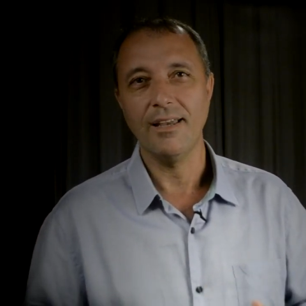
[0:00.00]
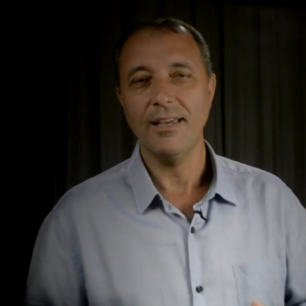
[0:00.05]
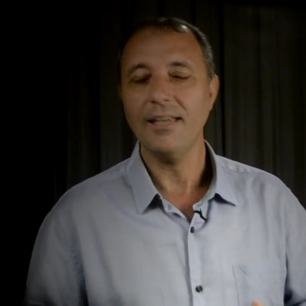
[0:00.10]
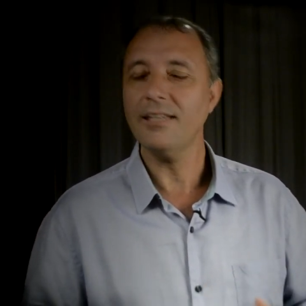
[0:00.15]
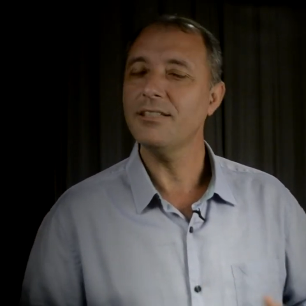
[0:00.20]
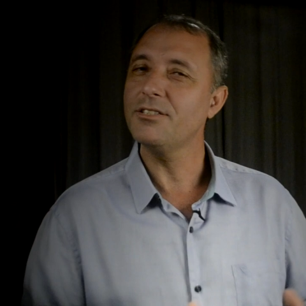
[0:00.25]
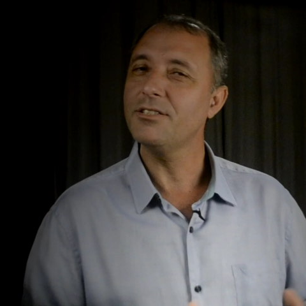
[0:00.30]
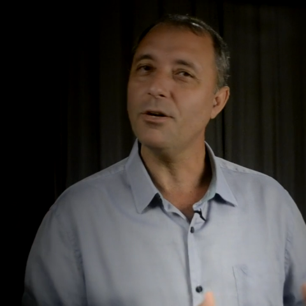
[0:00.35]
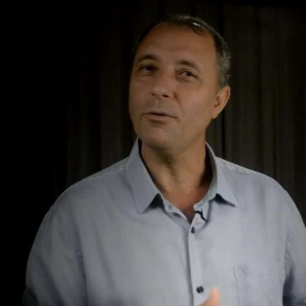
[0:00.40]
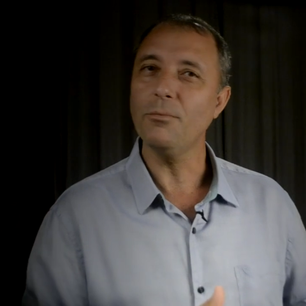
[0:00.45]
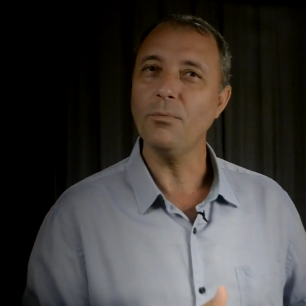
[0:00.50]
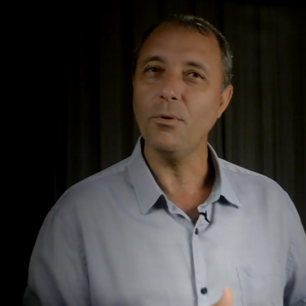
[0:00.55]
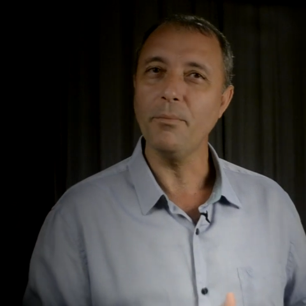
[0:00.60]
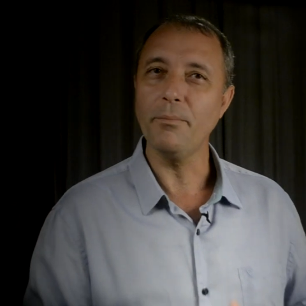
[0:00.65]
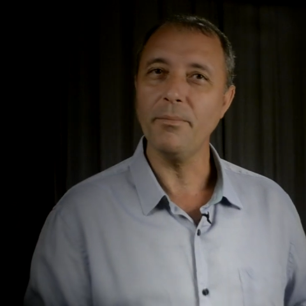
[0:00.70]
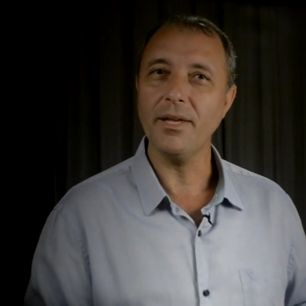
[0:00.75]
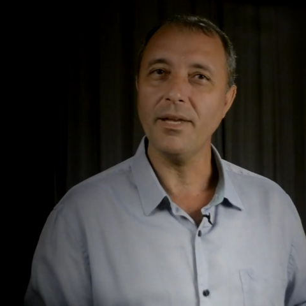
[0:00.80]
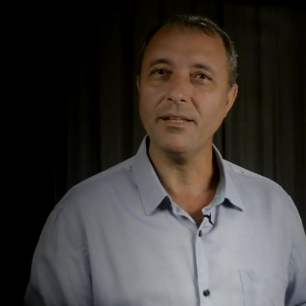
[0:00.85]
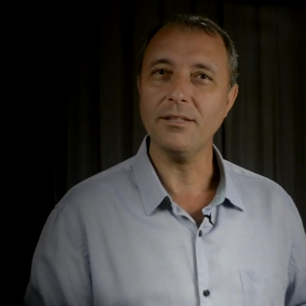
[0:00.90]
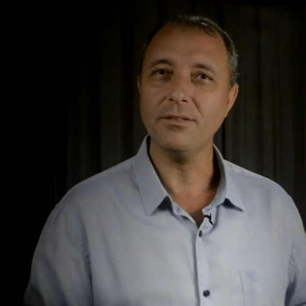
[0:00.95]
este é o
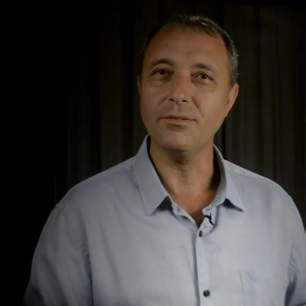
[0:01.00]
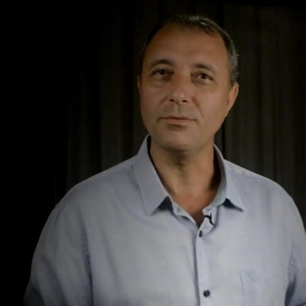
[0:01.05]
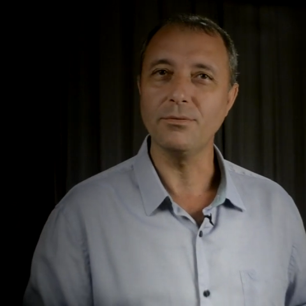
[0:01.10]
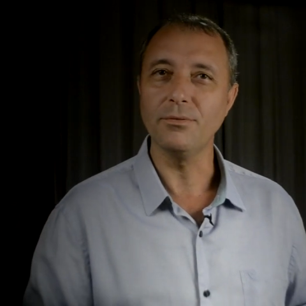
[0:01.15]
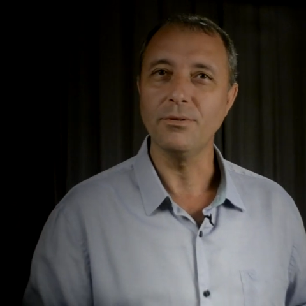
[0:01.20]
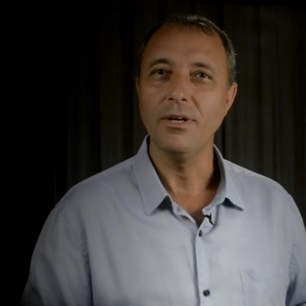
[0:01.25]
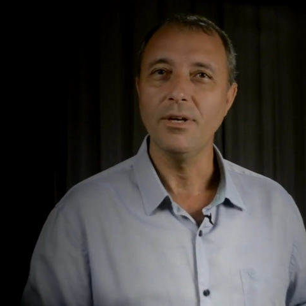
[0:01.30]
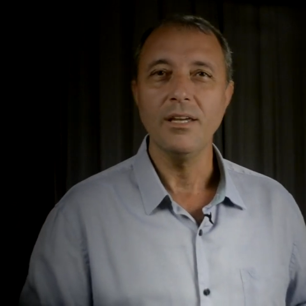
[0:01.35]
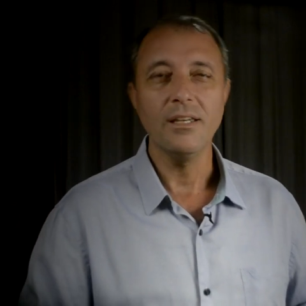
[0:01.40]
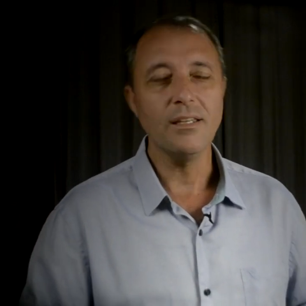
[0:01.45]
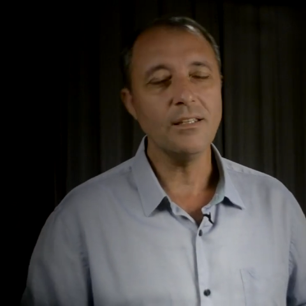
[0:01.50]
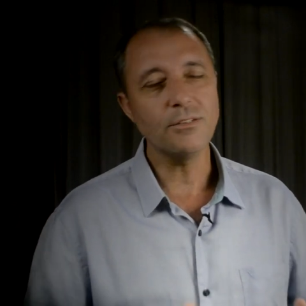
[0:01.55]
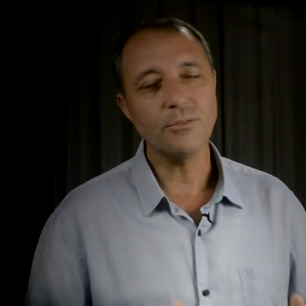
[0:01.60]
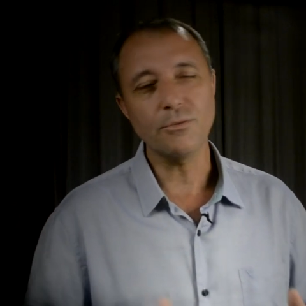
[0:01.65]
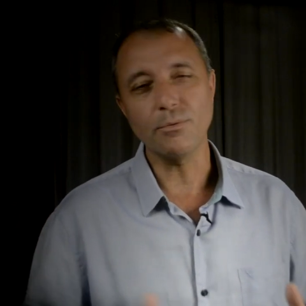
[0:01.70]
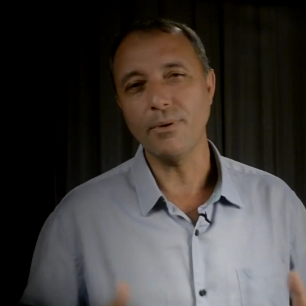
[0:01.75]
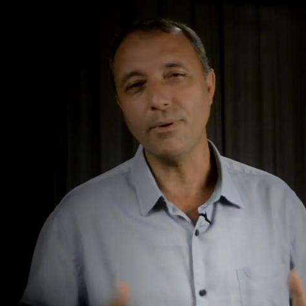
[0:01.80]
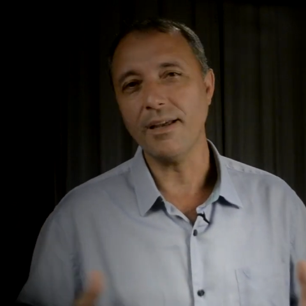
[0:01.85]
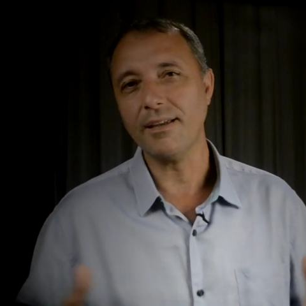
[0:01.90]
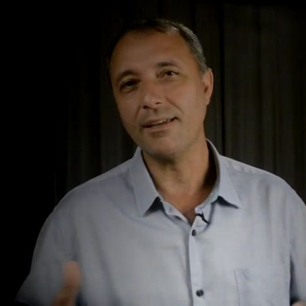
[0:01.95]
momento,
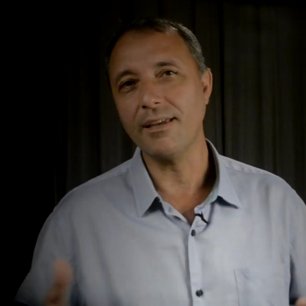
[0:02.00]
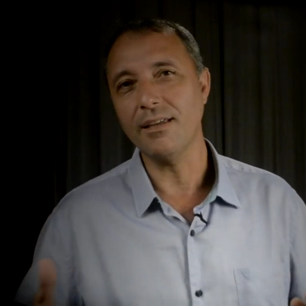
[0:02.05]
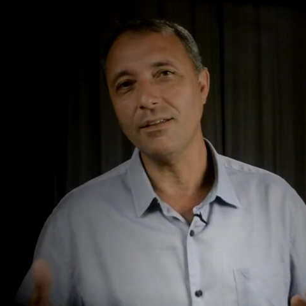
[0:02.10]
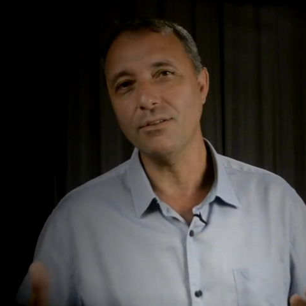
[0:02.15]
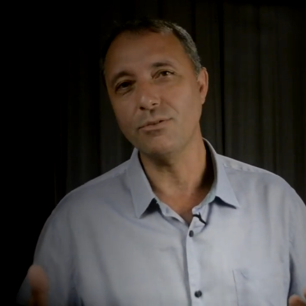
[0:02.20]
isto é quem